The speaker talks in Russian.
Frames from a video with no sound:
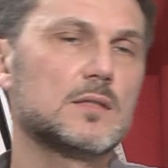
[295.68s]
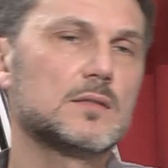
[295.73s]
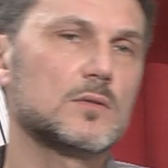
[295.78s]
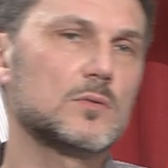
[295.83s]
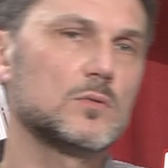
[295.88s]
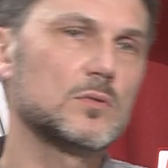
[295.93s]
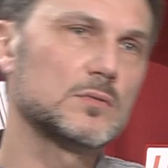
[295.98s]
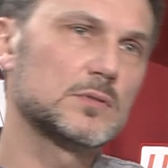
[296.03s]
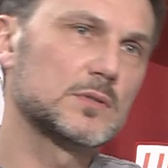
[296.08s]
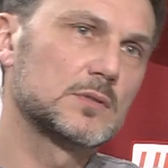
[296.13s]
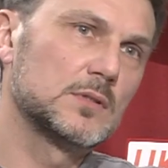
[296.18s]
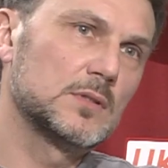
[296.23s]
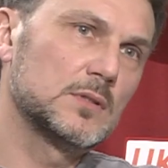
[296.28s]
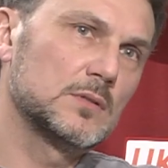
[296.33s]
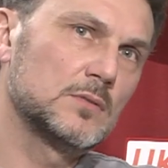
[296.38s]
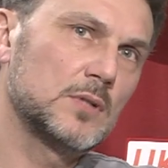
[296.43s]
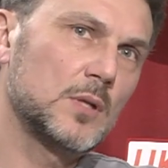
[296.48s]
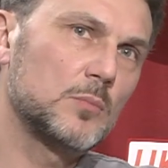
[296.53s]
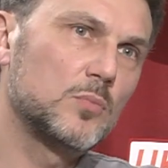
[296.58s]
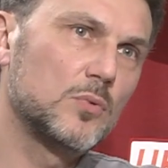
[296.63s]
такой вот
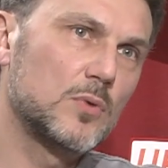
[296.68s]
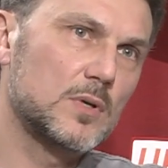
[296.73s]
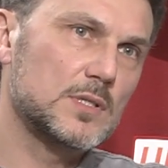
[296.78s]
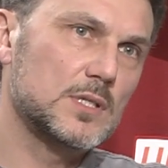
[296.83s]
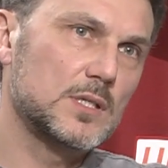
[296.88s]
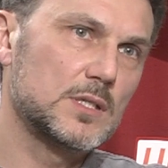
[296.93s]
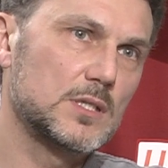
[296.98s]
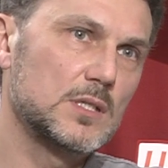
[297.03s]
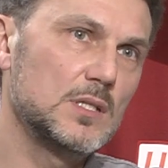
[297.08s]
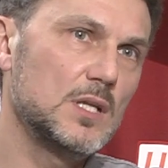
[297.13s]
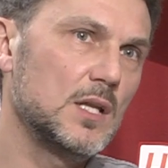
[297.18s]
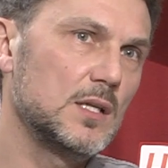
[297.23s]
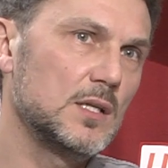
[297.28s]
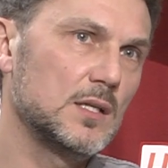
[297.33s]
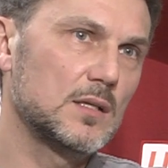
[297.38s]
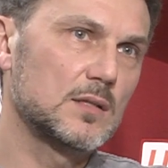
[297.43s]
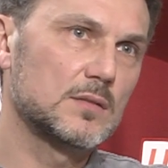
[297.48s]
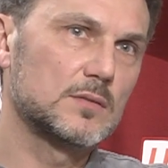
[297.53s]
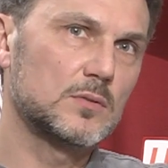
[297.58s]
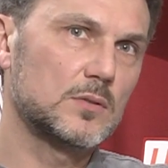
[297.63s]
ну, набор сочинений,
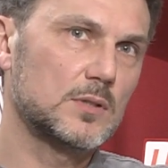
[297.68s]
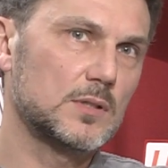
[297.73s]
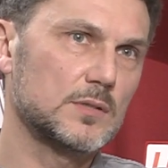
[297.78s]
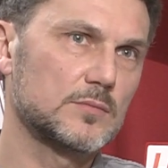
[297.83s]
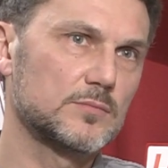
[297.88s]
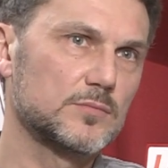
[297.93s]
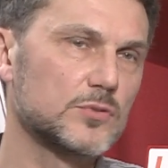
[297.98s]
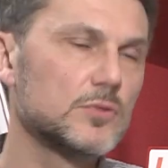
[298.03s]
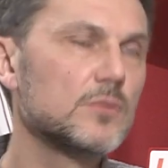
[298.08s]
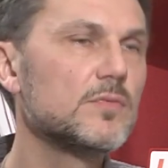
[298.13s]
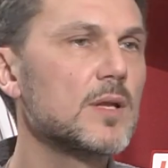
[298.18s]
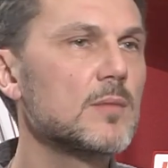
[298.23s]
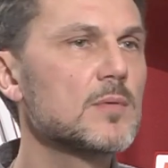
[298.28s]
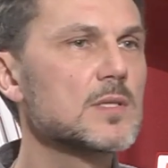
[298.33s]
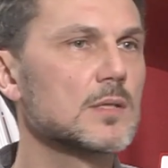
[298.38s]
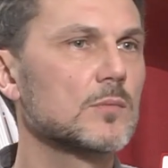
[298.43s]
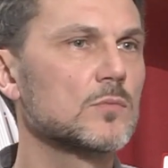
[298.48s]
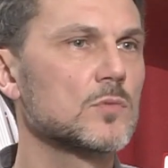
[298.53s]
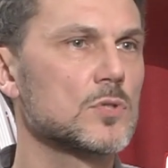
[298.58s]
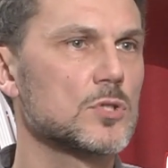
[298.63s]
которые все время
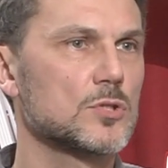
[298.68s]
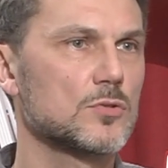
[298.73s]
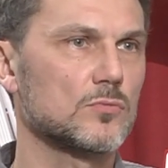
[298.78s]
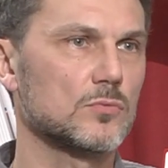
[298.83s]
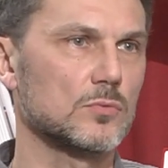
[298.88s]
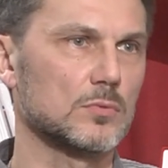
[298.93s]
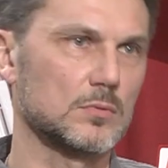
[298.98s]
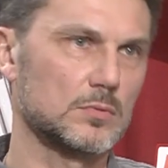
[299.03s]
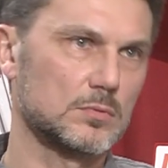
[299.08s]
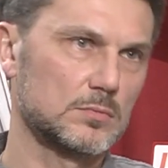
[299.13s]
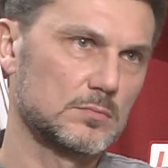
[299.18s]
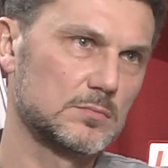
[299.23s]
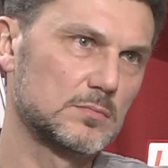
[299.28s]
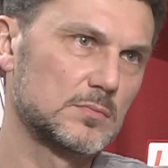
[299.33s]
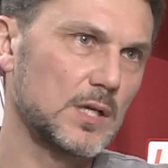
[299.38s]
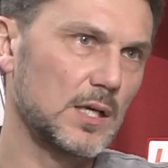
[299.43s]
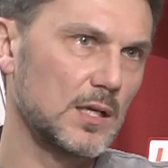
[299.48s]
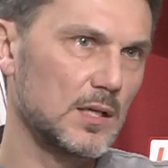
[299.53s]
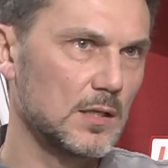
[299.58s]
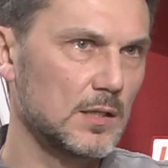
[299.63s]
со мной живут.
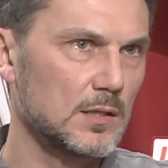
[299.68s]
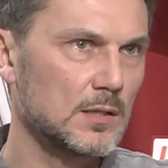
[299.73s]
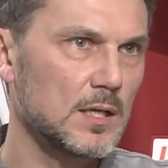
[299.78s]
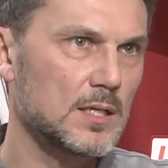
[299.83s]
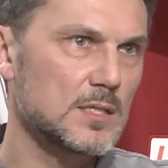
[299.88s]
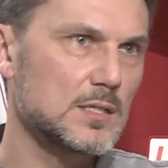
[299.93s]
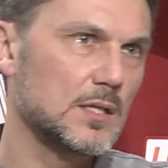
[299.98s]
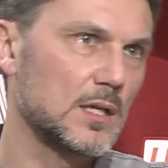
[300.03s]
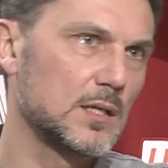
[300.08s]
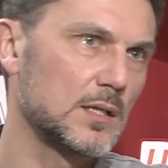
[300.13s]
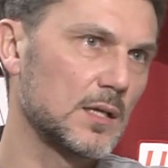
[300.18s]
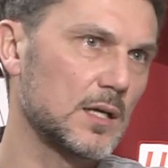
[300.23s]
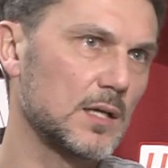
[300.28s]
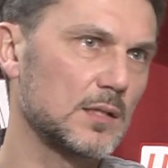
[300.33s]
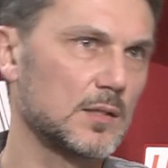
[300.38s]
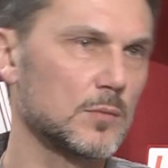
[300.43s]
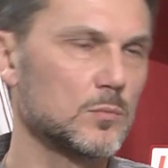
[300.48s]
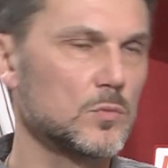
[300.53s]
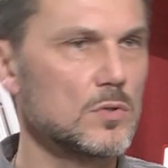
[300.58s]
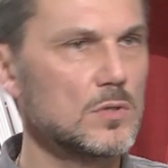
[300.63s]
Так или иначе, они
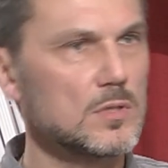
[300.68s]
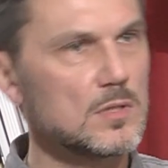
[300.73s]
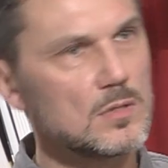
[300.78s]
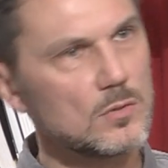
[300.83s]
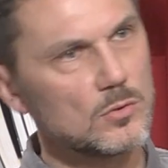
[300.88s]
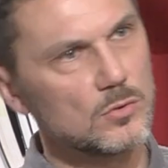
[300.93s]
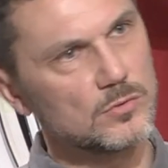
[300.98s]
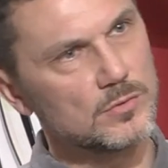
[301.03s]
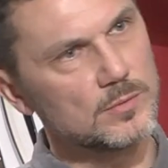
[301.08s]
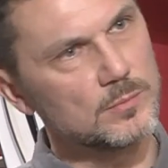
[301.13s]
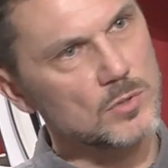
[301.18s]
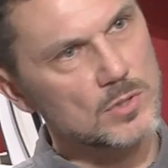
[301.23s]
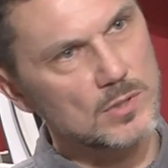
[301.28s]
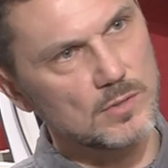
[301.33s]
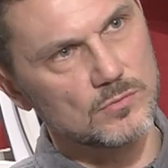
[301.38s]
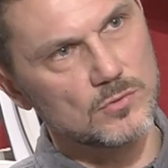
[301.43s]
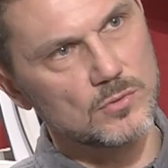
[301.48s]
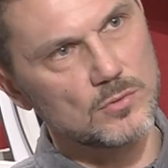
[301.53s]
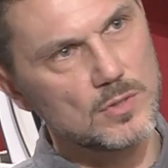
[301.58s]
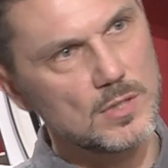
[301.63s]
как-то мутируют,
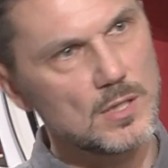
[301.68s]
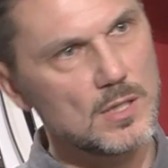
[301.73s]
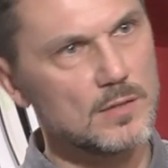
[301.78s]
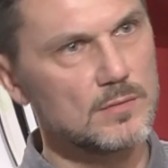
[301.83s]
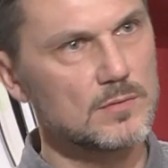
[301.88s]
немножко в другие,